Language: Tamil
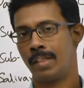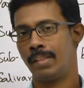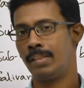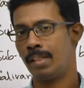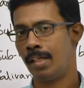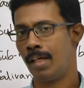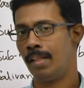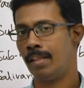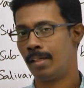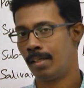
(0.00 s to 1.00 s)
ஸ்ட்ரக்சரை
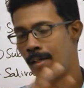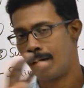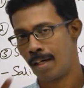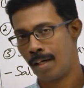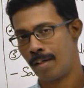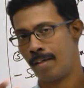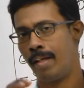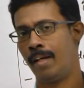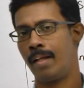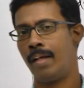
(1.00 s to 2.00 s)
அந்த
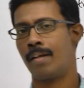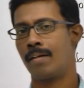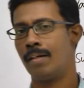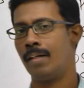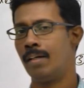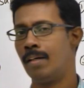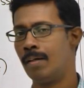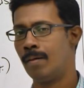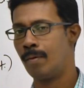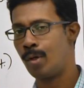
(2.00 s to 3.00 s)
என்டையர்
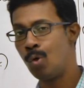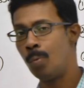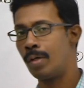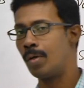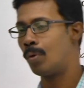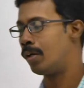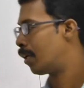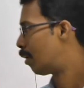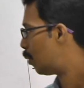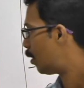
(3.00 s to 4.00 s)
டியூபுக்கு
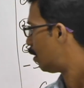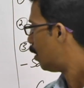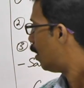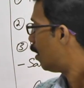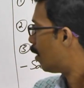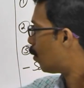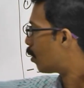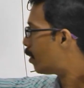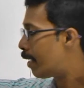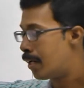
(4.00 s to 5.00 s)
கொடுக்குற ஒரு
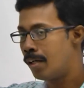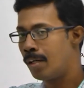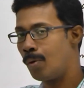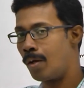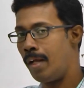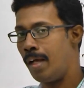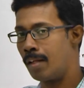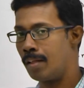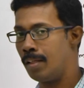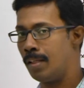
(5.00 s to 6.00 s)
ஒரு திக்கான ஒரு
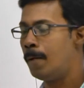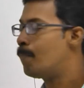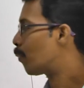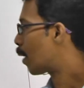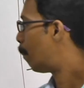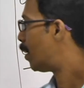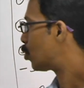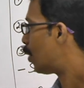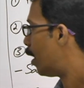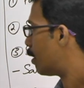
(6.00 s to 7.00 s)
லேயர் தான் அந்த
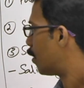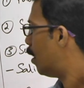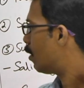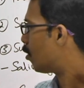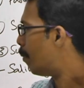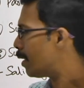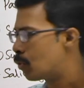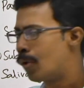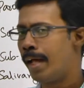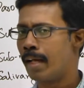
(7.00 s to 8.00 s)
மஸ்குலாரிஸ் ஸோ
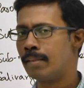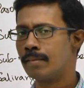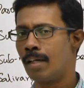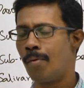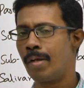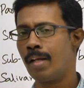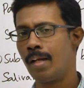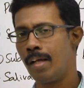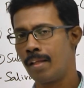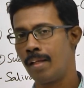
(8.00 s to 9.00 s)
மஸ்குலாரிஸ்
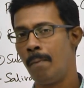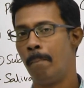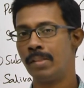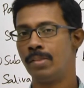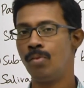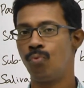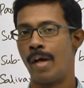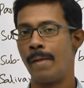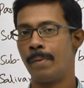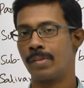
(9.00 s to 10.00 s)
அப்படின்னாலே அதில் மசில்
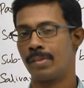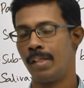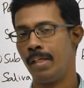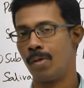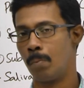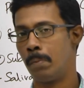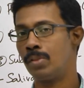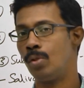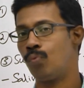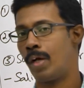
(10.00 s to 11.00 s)
ஃபைபர்ஸ் தான் இருக்கும்
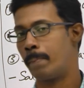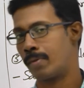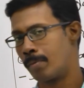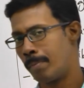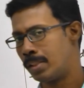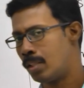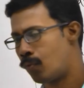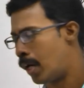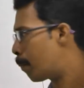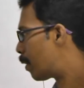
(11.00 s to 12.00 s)
மசில் ஃபைபர்ஸ் மசில்
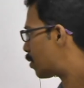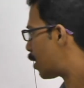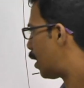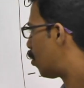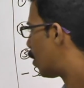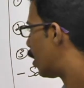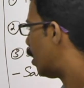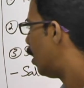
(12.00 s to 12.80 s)
ஃபைபர்ஸ் அதோட